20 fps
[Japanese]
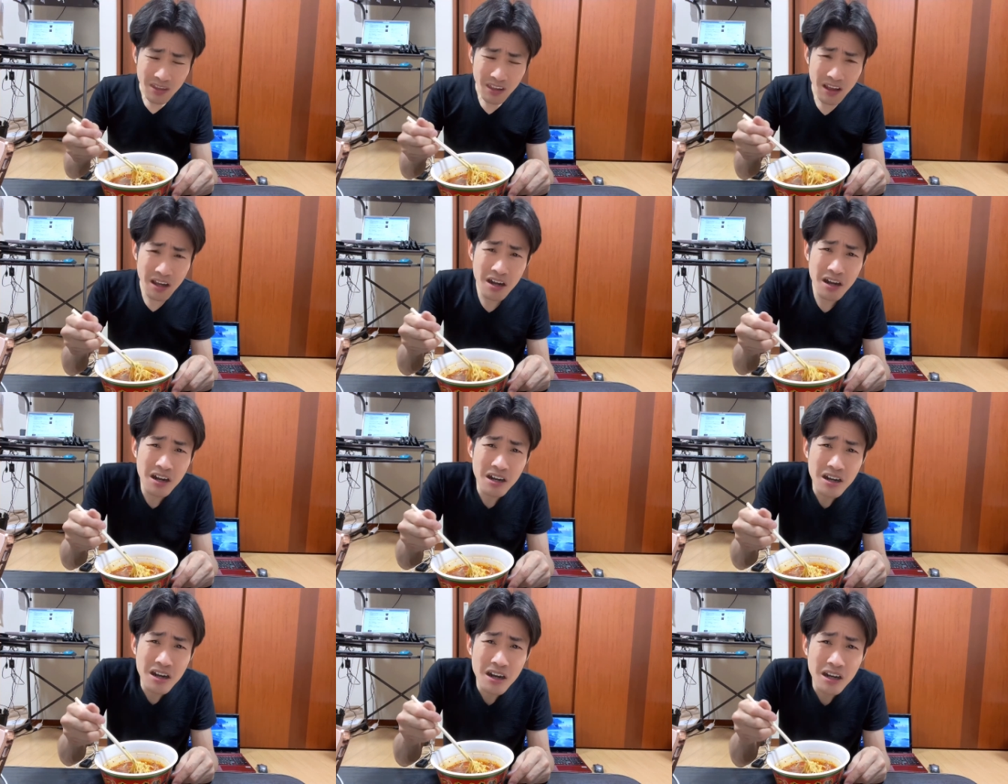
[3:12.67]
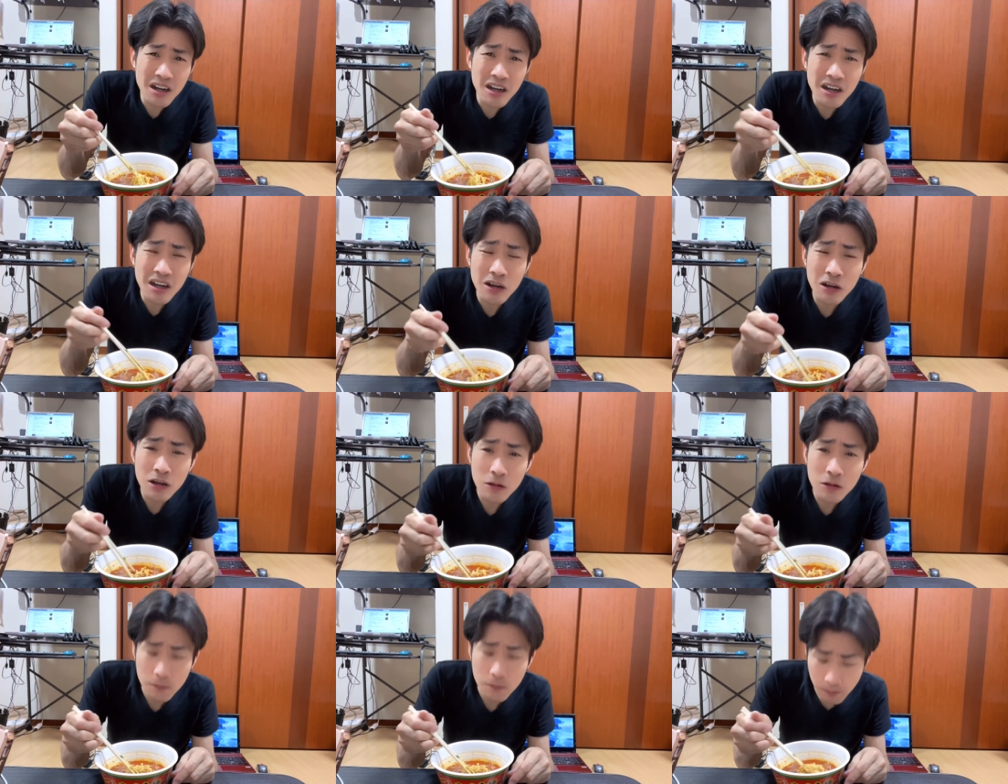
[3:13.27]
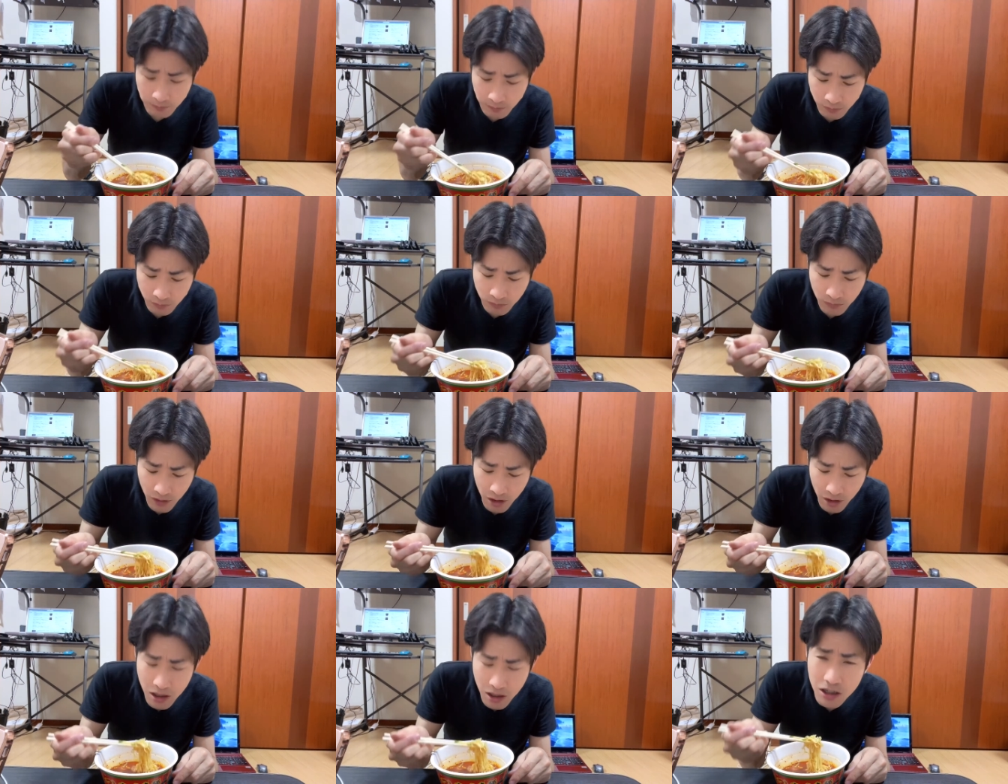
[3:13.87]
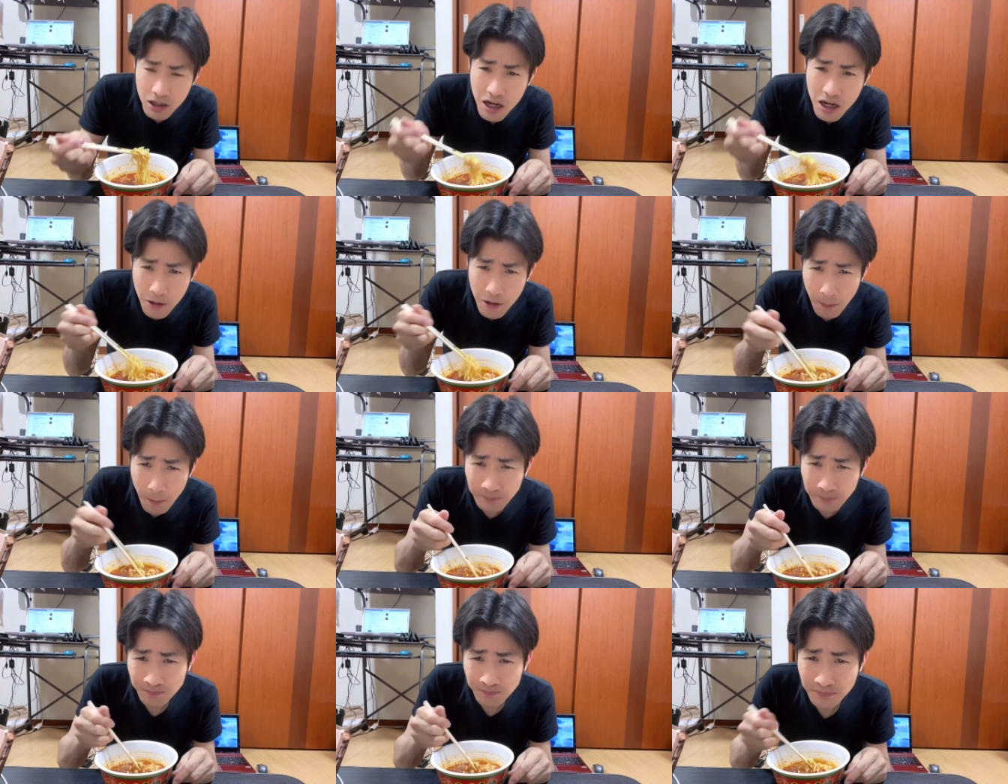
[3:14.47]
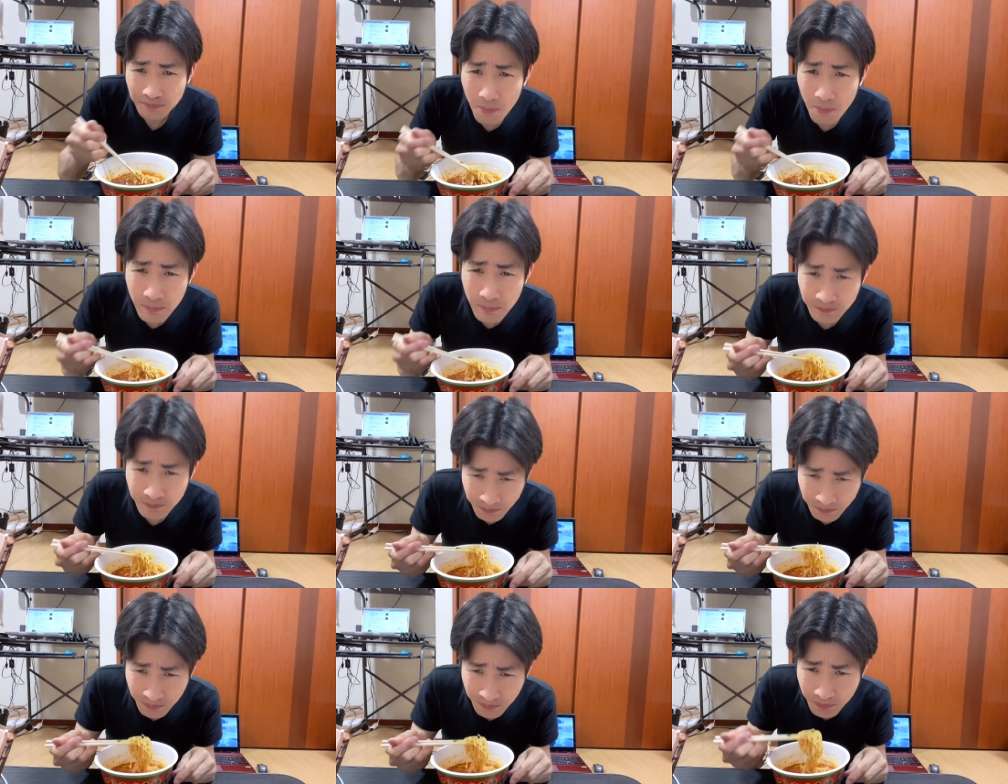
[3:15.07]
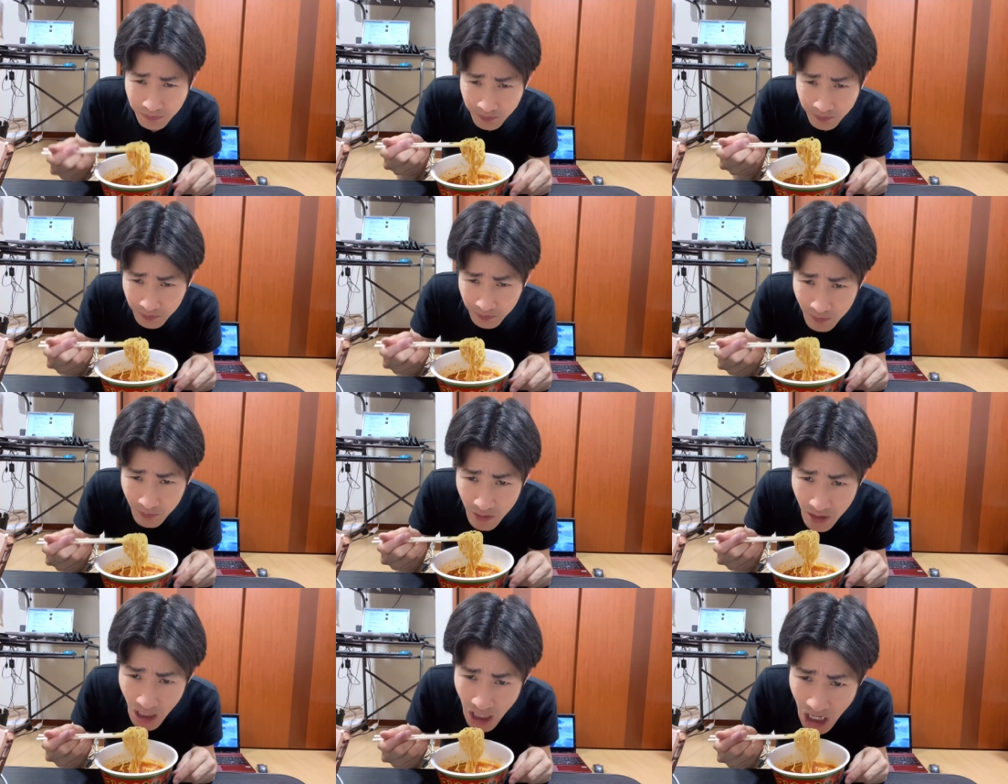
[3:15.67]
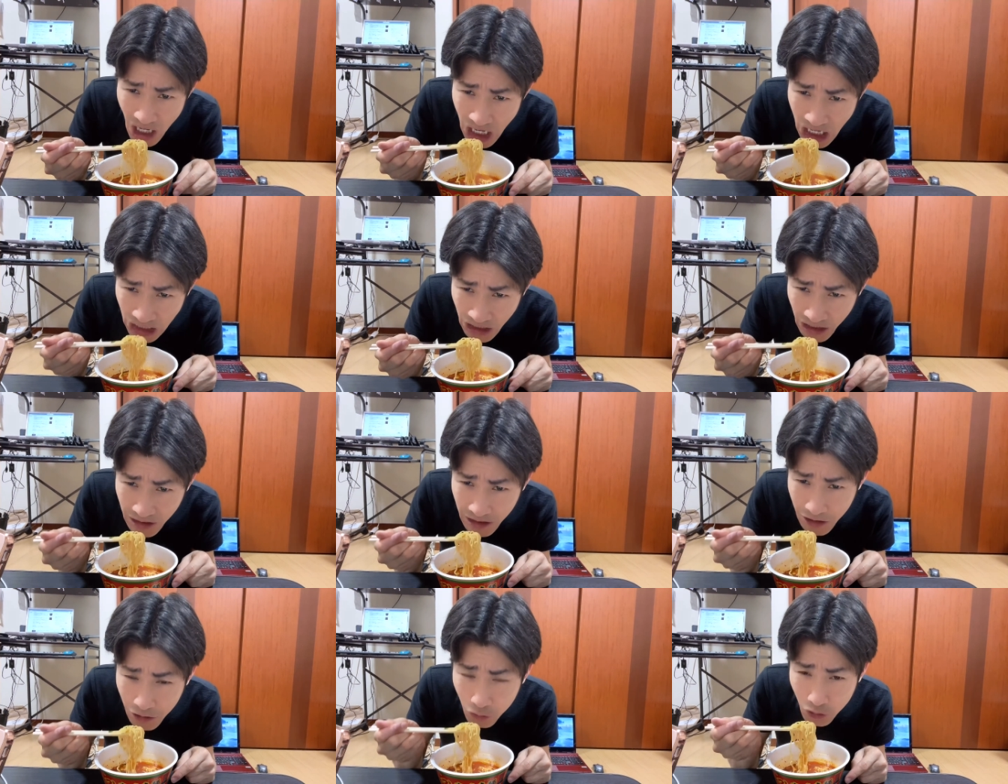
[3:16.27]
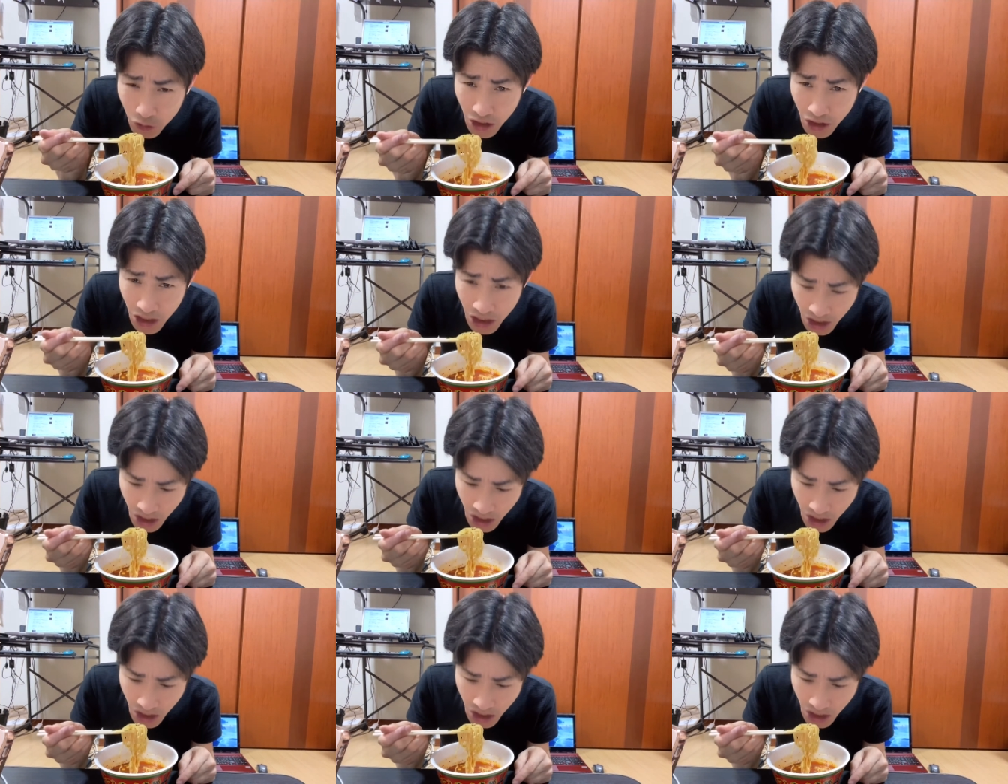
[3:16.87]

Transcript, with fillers: あー、辛いあ、辛いこれ。